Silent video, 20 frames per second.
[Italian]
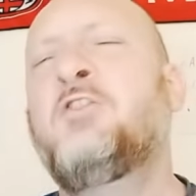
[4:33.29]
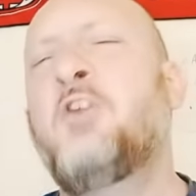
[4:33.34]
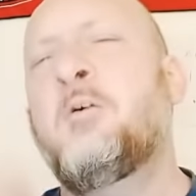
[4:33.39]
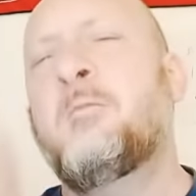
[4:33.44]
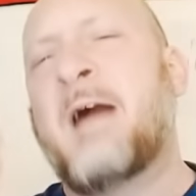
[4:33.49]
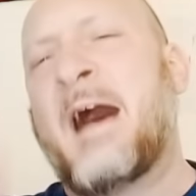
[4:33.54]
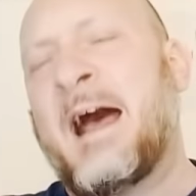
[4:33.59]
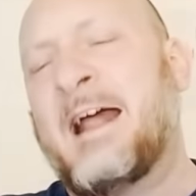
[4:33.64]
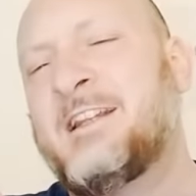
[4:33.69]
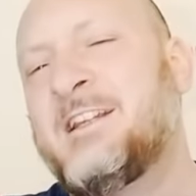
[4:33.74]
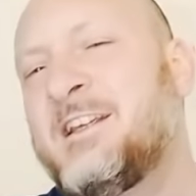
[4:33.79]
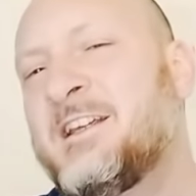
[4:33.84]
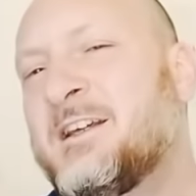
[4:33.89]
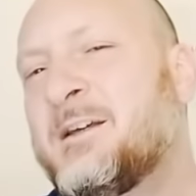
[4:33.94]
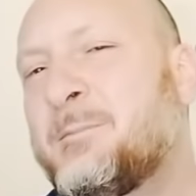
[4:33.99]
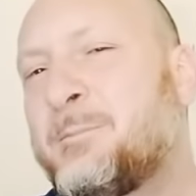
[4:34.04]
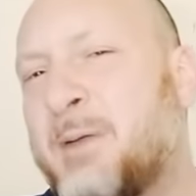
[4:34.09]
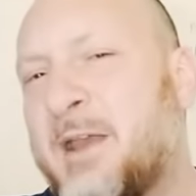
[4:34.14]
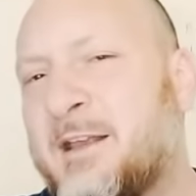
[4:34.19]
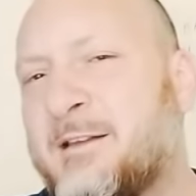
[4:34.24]

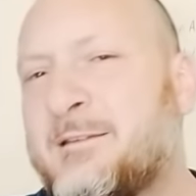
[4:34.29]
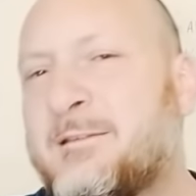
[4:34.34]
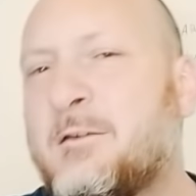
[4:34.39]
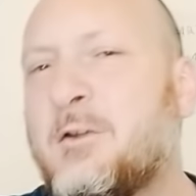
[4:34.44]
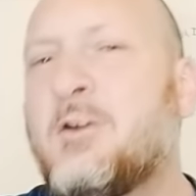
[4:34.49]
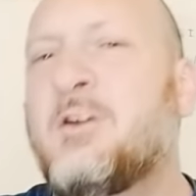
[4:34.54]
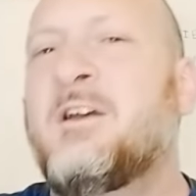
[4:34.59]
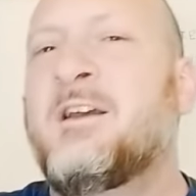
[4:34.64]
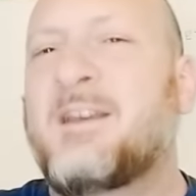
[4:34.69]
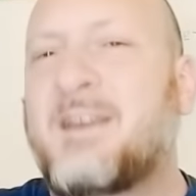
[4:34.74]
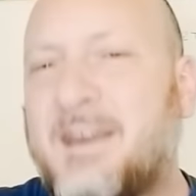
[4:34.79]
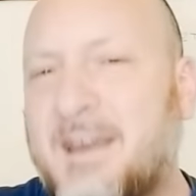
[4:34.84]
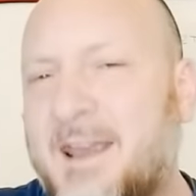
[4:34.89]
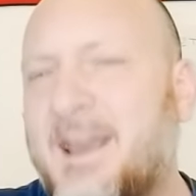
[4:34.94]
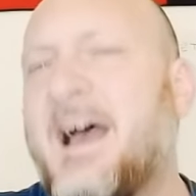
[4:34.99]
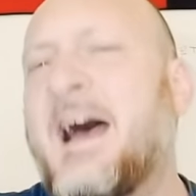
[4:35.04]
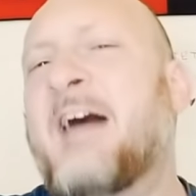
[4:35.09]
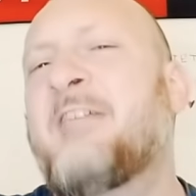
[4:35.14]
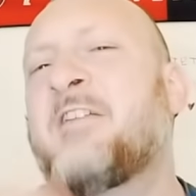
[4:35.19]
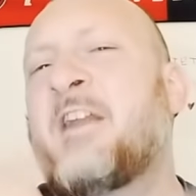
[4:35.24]
domani penso
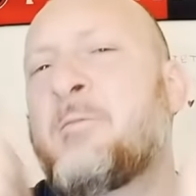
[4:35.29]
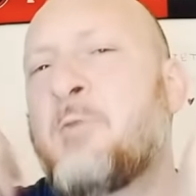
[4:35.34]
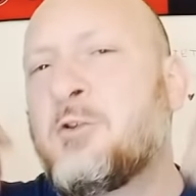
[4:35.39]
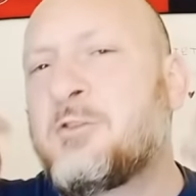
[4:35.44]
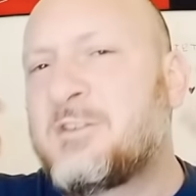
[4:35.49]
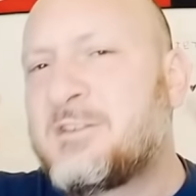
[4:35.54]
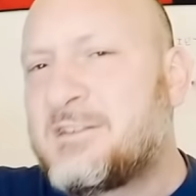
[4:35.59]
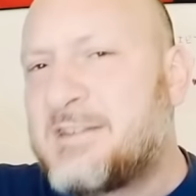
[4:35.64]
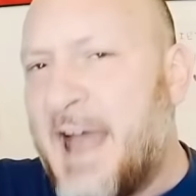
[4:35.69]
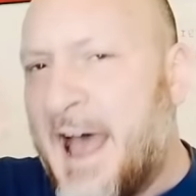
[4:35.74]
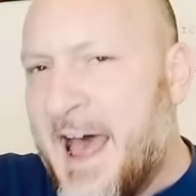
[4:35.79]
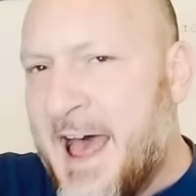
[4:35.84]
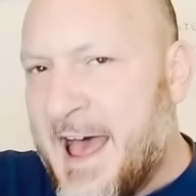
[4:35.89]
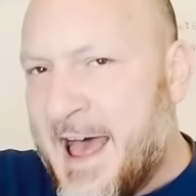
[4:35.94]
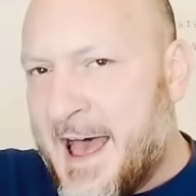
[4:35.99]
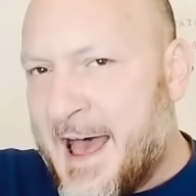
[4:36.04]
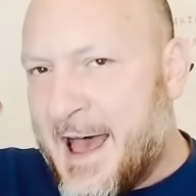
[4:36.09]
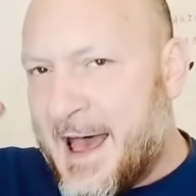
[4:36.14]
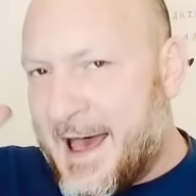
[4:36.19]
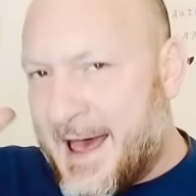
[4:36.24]
che avremo
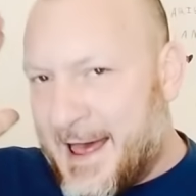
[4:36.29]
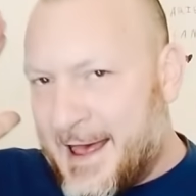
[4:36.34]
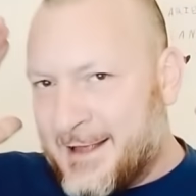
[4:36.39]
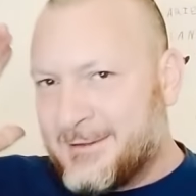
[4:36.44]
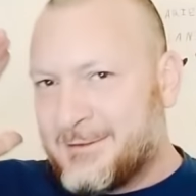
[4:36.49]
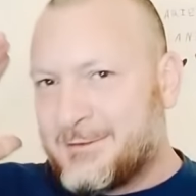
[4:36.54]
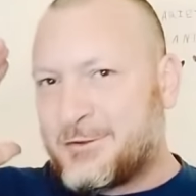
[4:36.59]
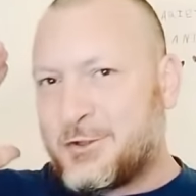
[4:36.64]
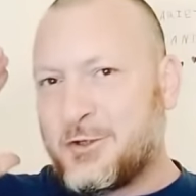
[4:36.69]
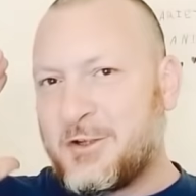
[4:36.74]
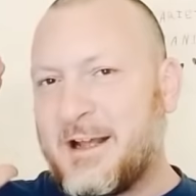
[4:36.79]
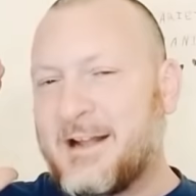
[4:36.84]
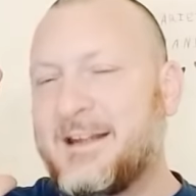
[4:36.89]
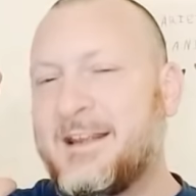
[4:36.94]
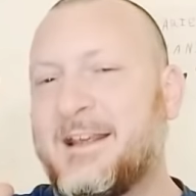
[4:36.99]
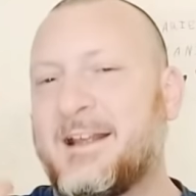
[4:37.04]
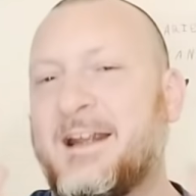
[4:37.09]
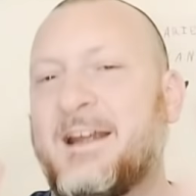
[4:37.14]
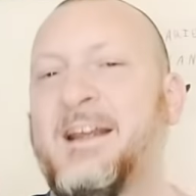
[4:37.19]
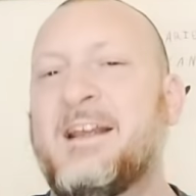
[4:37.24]
tanto da
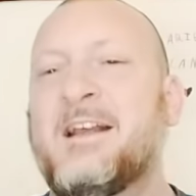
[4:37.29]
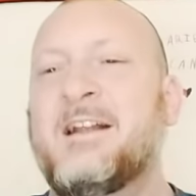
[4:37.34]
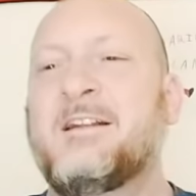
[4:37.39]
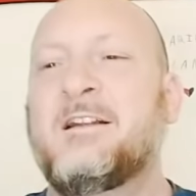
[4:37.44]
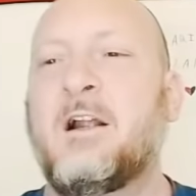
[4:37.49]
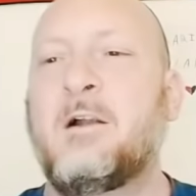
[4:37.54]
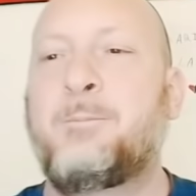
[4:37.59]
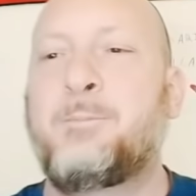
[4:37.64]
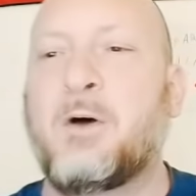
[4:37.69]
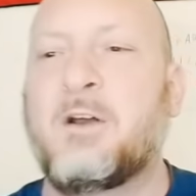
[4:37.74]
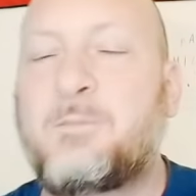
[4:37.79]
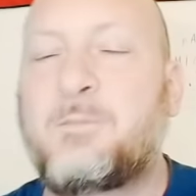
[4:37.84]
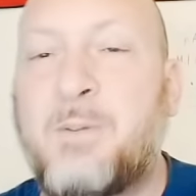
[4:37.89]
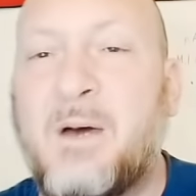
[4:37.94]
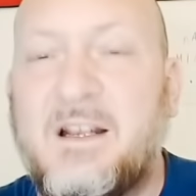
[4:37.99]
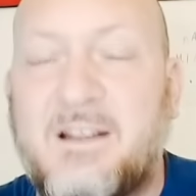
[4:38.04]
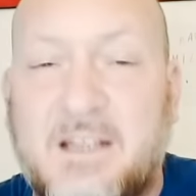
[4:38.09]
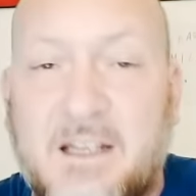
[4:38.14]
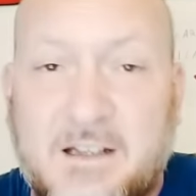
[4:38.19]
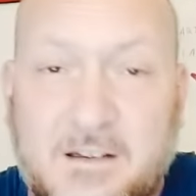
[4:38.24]
dire nel post
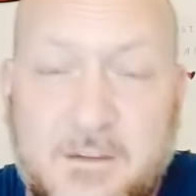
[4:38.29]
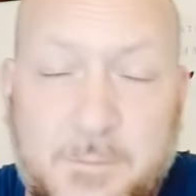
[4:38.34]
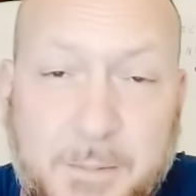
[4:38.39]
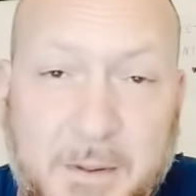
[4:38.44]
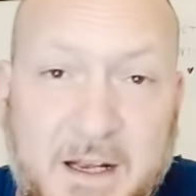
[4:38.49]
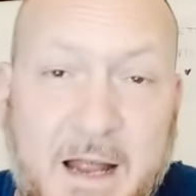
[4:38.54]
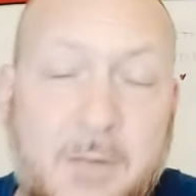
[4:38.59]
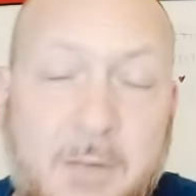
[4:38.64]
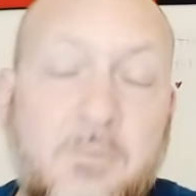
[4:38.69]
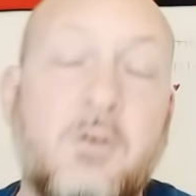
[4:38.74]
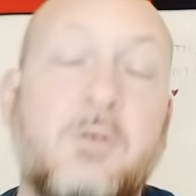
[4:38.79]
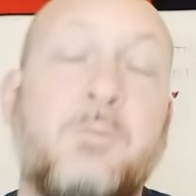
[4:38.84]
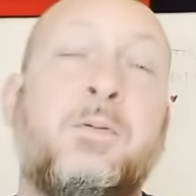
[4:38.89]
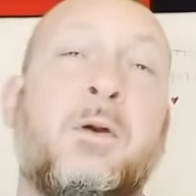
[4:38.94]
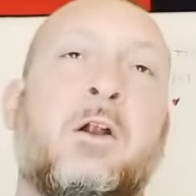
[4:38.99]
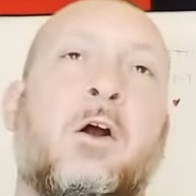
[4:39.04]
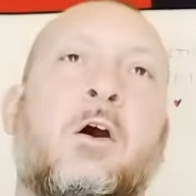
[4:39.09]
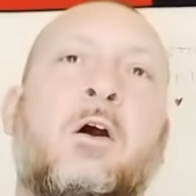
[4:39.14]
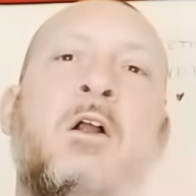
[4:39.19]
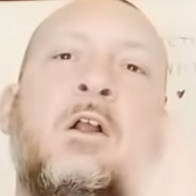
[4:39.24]
partita, sperando
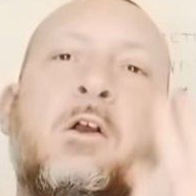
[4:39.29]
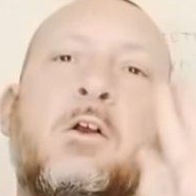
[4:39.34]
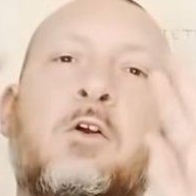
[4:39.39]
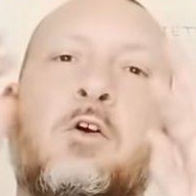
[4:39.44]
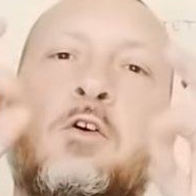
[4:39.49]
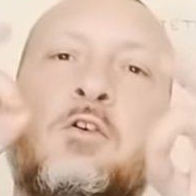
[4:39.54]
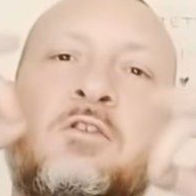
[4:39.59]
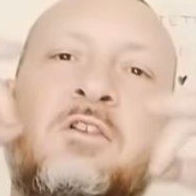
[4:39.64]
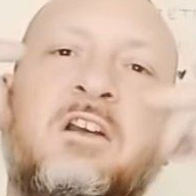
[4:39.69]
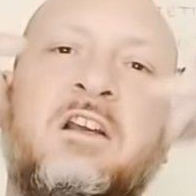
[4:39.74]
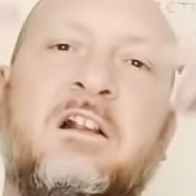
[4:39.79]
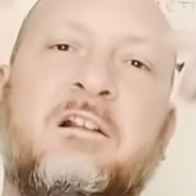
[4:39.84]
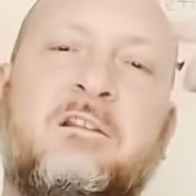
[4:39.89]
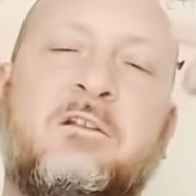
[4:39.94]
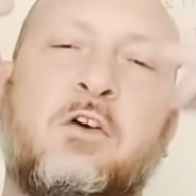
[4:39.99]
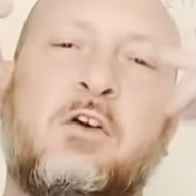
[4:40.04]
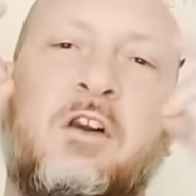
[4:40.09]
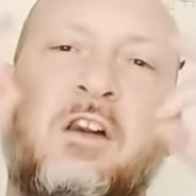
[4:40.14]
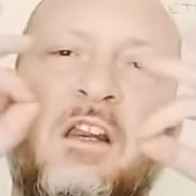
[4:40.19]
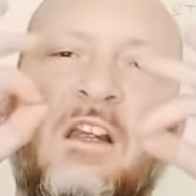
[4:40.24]
però con il
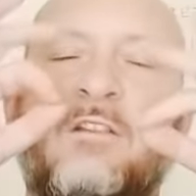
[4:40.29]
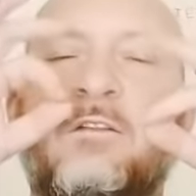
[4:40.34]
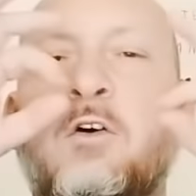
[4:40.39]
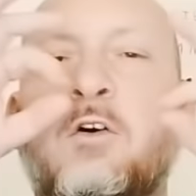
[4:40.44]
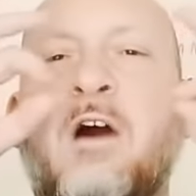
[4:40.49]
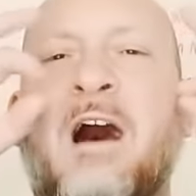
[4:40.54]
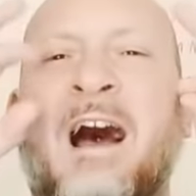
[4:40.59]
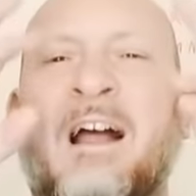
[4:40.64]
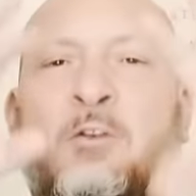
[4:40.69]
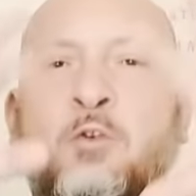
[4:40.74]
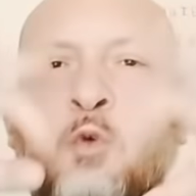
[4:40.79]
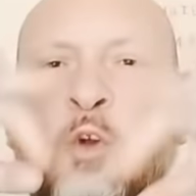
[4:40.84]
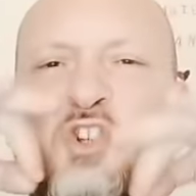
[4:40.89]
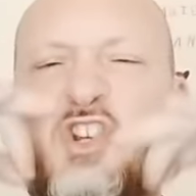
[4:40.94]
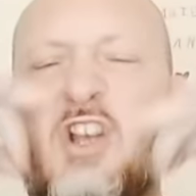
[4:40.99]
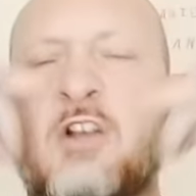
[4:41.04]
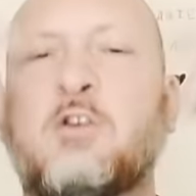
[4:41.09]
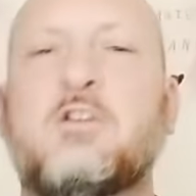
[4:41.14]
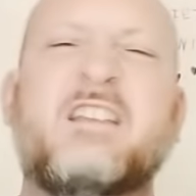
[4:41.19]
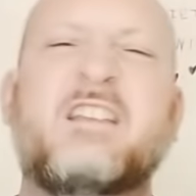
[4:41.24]
sorriso a
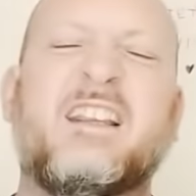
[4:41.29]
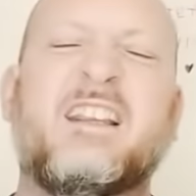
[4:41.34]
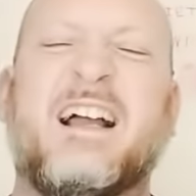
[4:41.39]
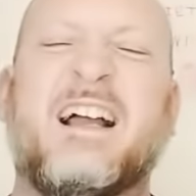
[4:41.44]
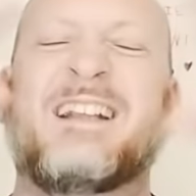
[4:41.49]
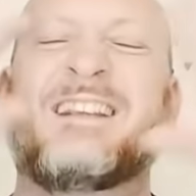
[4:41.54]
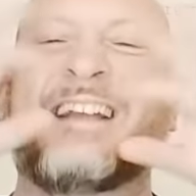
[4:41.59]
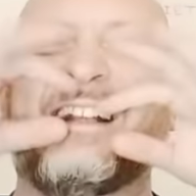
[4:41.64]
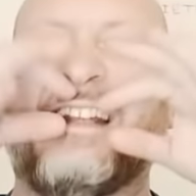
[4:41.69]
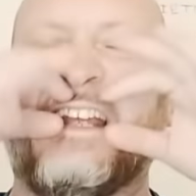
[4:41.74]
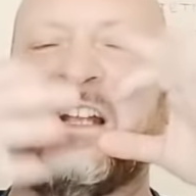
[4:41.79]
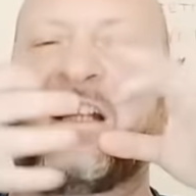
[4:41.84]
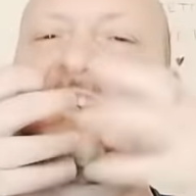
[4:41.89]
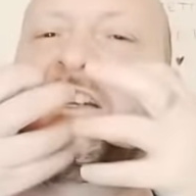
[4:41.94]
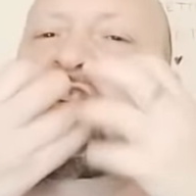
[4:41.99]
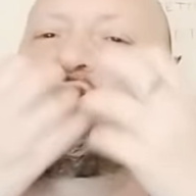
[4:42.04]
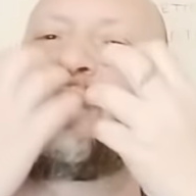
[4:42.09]
270 denti,